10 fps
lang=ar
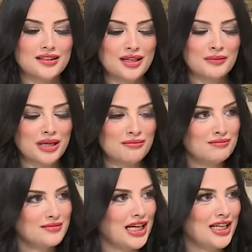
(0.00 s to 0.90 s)
تمام
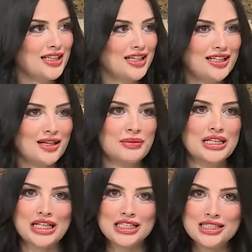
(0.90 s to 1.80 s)
يعني احنا
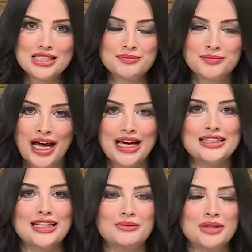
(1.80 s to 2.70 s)
بنخس
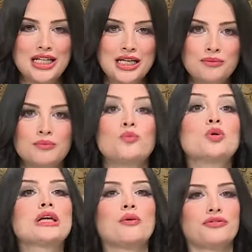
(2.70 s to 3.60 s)
بحاجات امنه
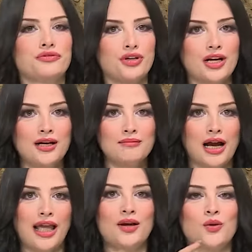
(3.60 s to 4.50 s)
متوفره
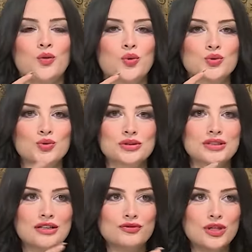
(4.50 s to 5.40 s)
معاكوا خطوط
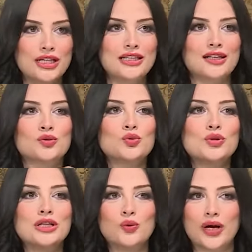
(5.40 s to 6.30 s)
تليفونيه
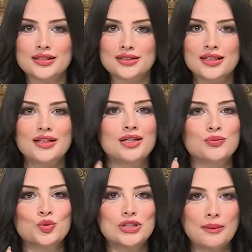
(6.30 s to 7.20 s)
طول الوقت
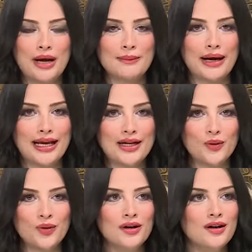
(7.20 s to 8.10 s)
متابعه
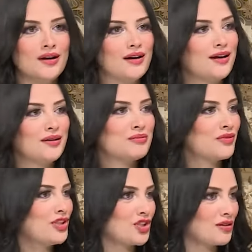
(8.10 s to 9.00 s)
معاكوا آه،
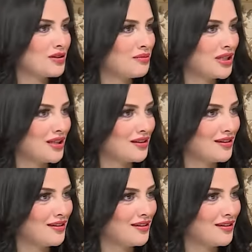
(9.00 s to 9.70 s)
مفيش اكتر من كده